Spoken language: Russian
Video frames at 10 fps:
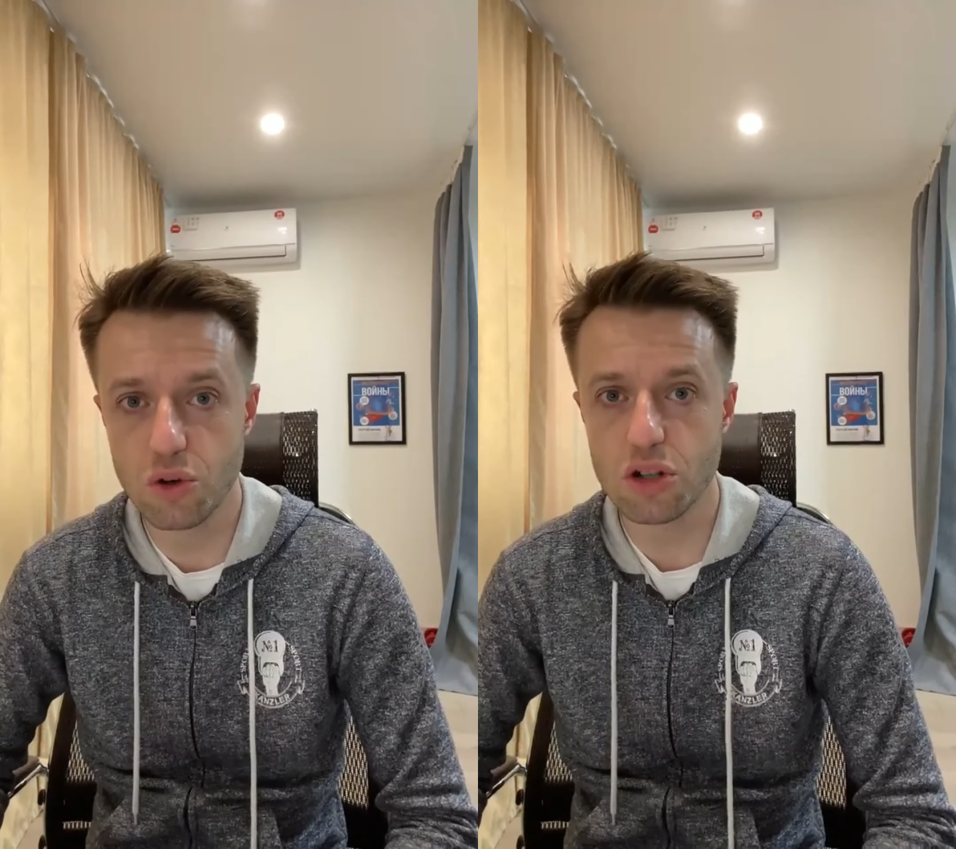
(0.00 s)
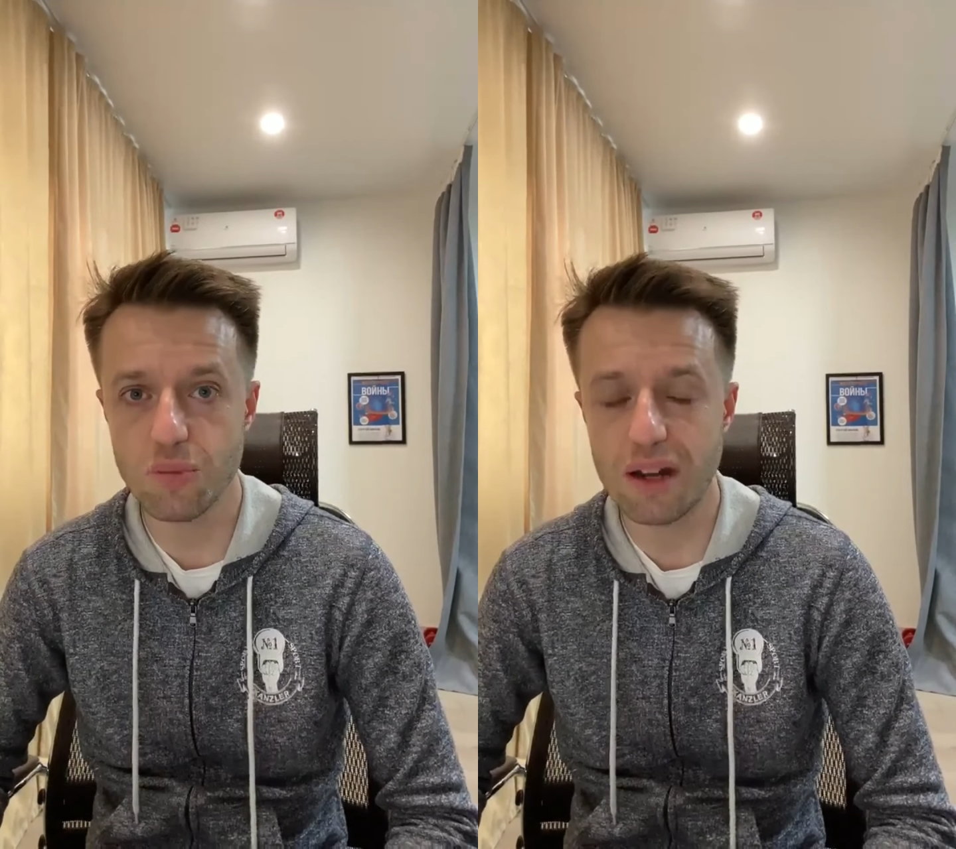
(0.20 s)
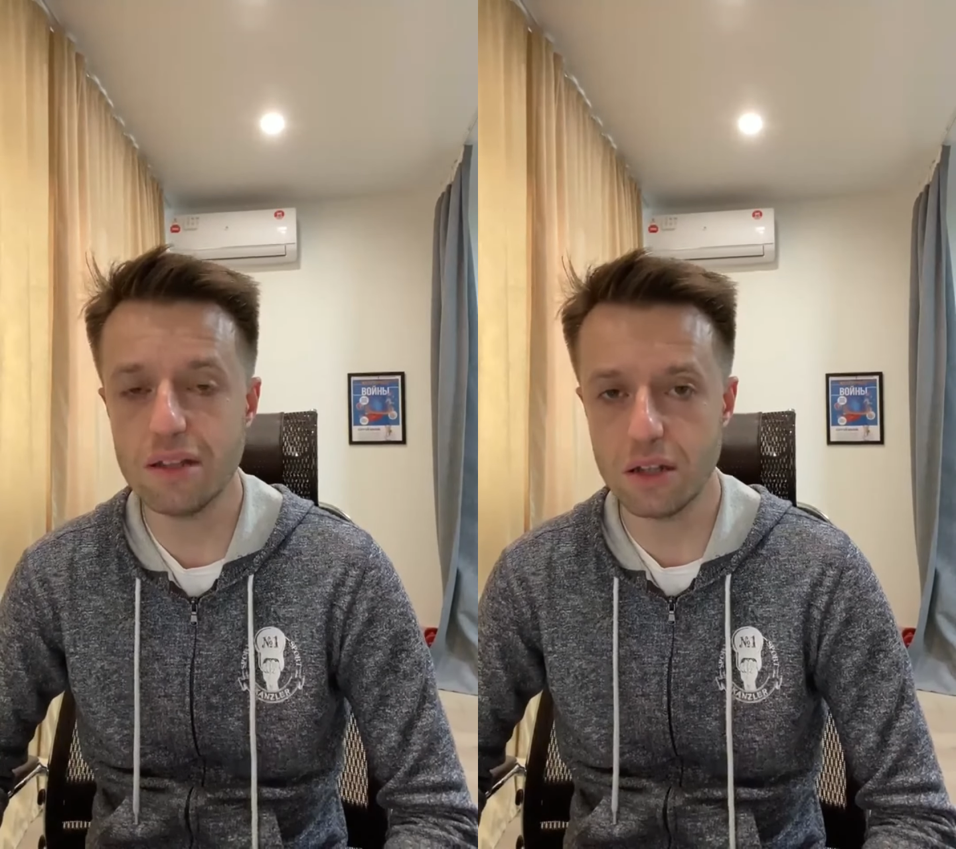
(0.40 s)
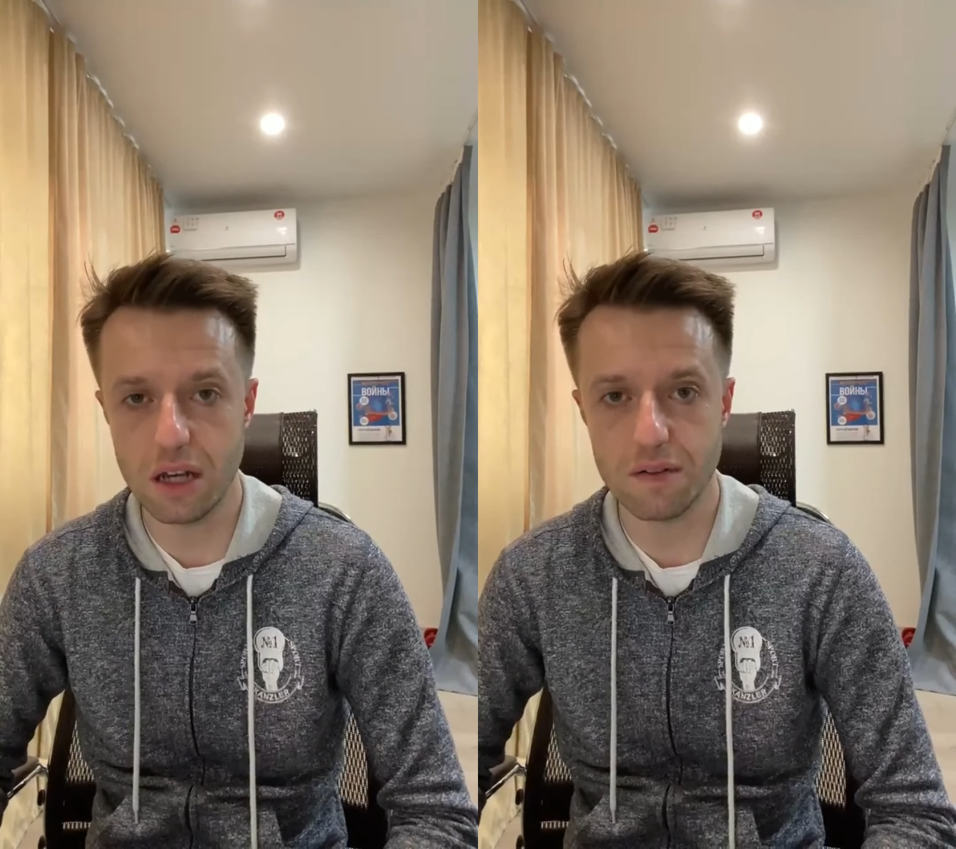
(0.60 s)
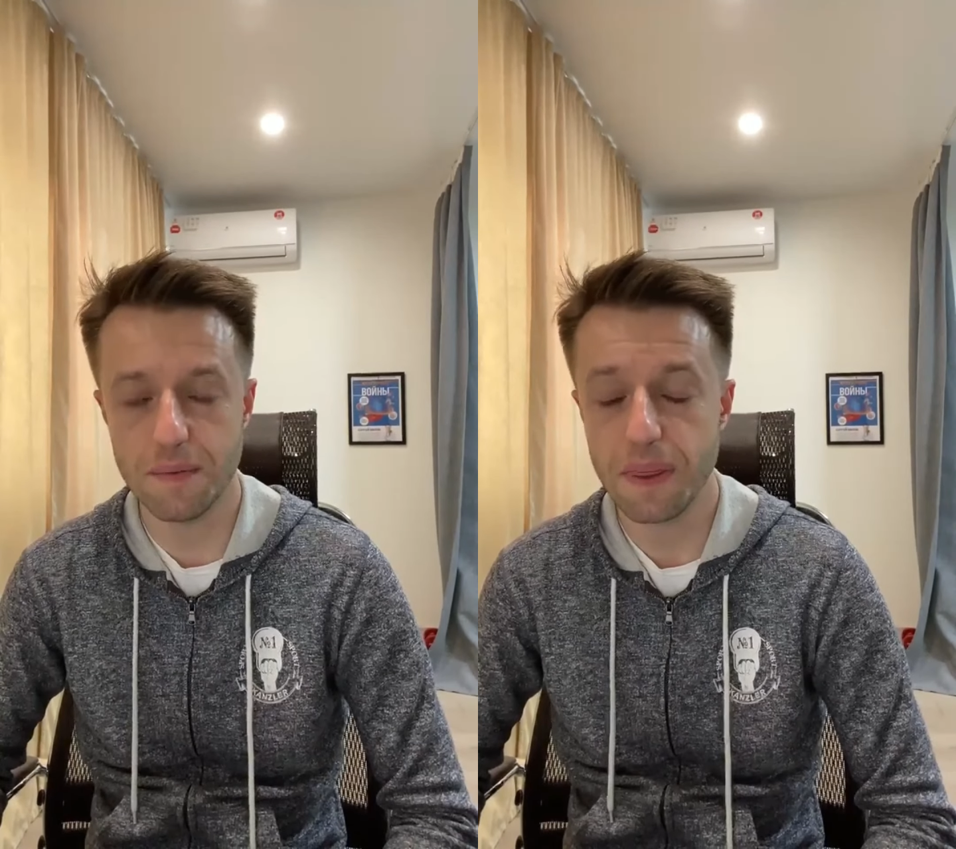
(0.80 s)
может болеть
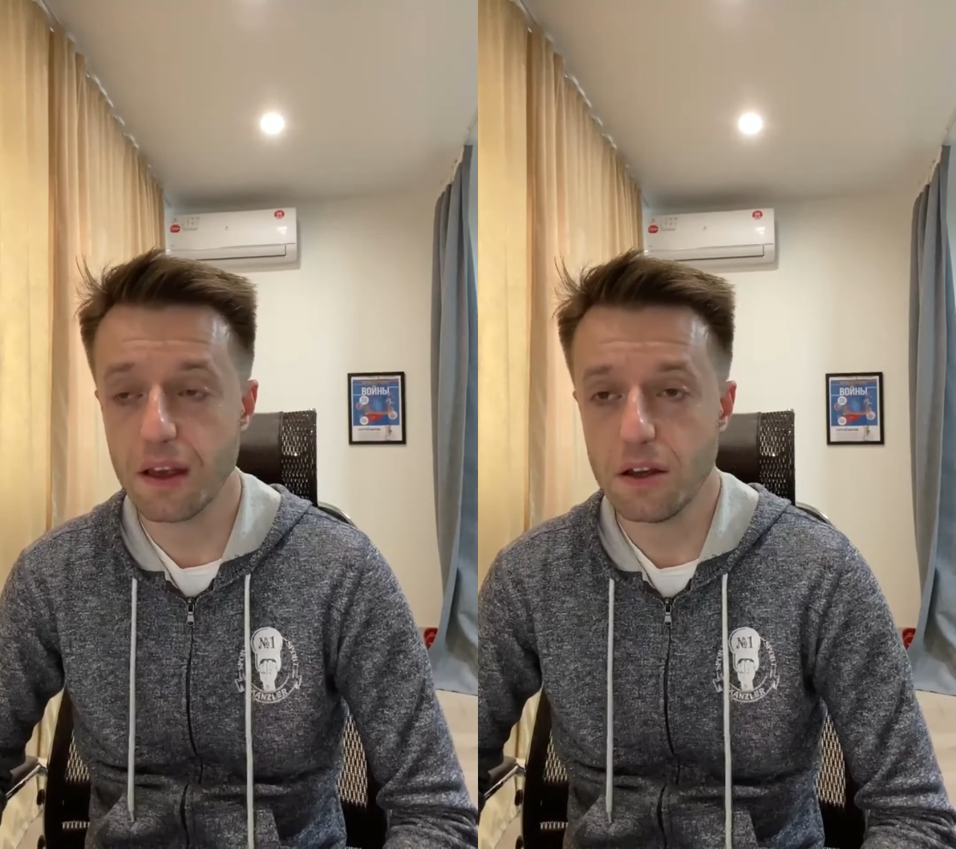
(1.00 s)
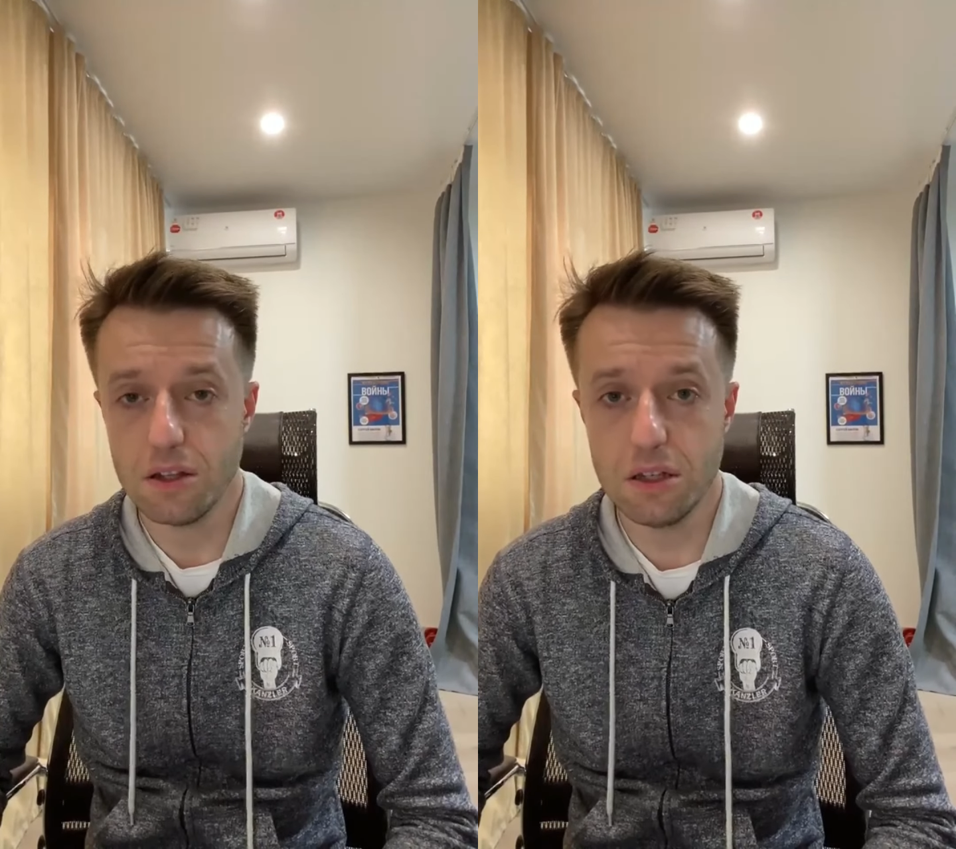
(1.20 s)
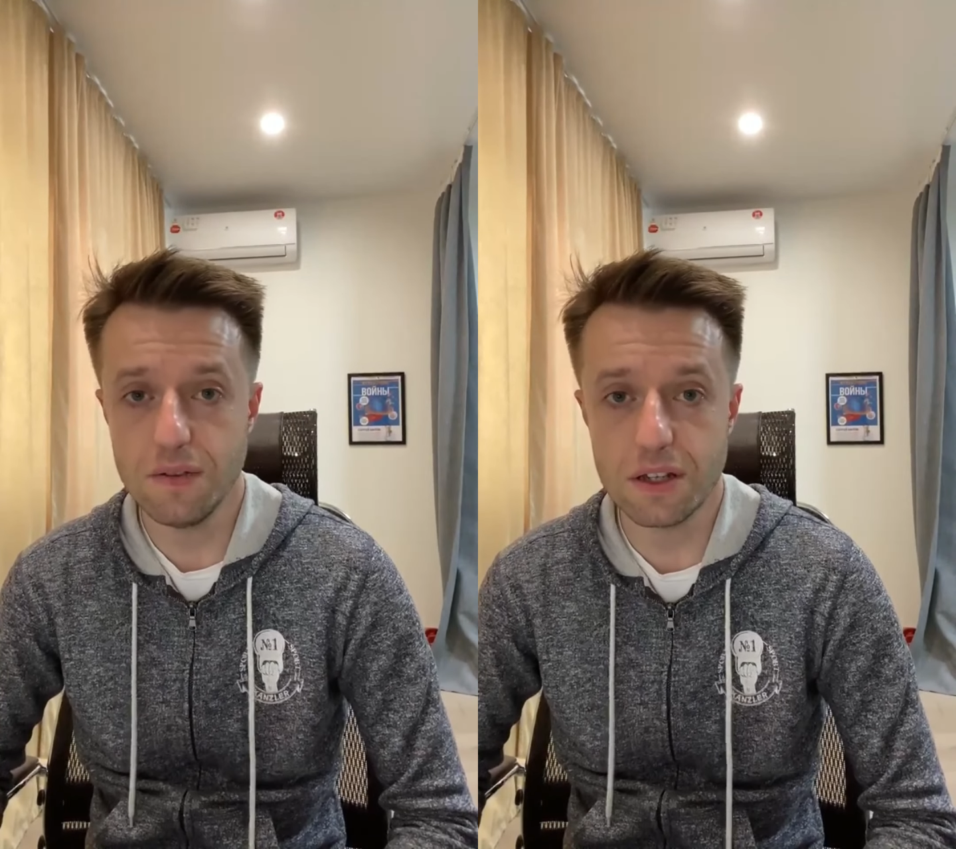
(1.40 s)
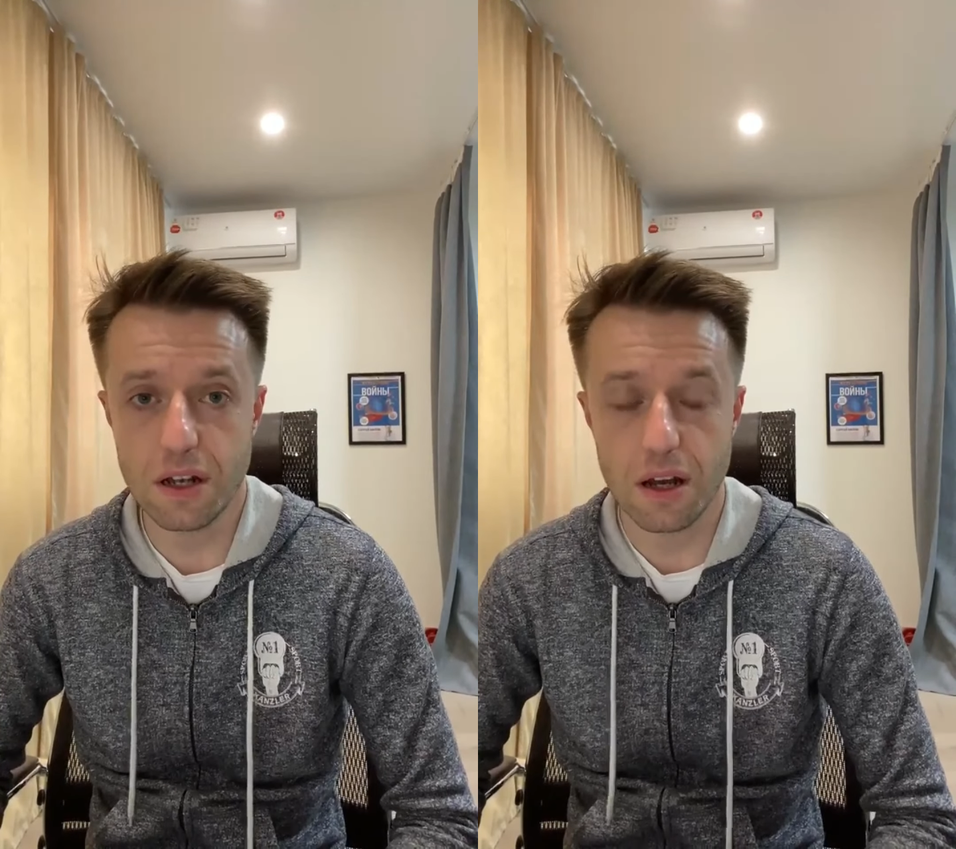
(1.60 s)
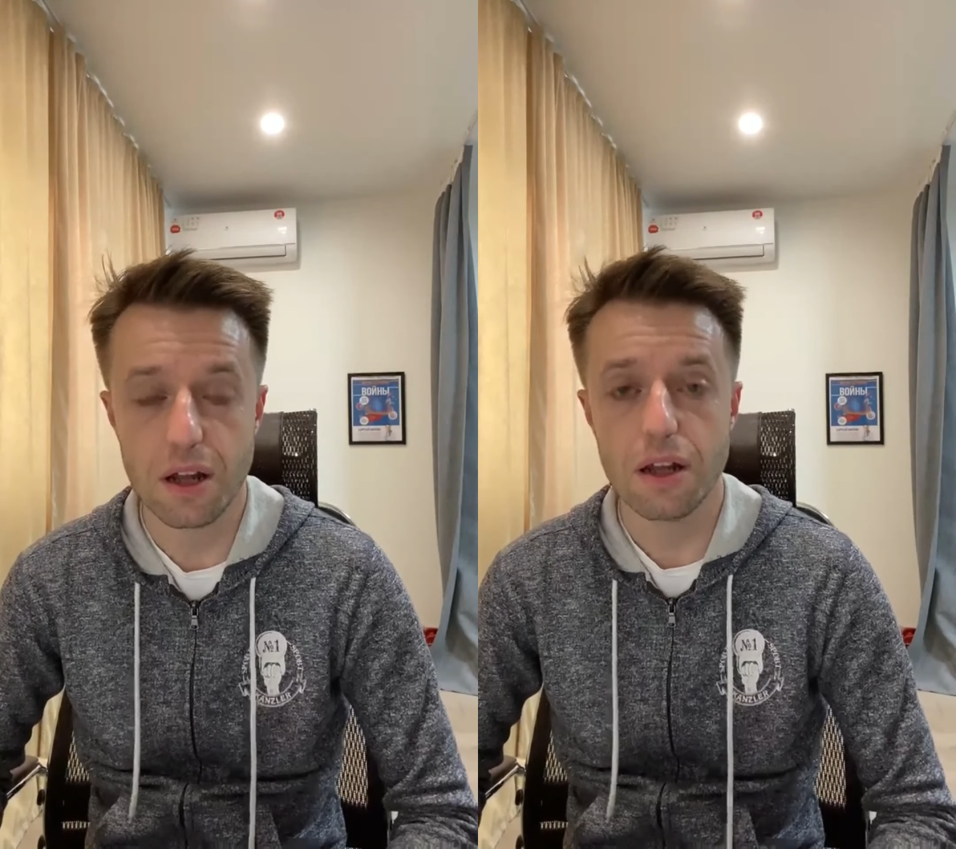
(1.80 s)
слева,
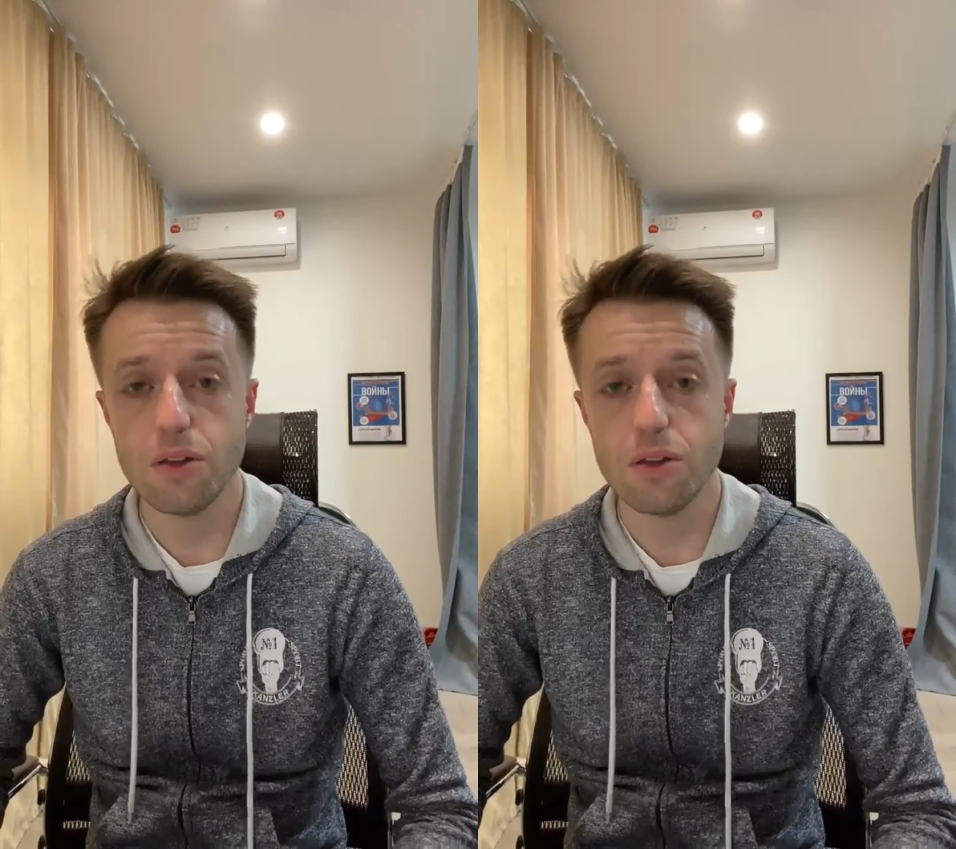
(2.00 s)
действительно.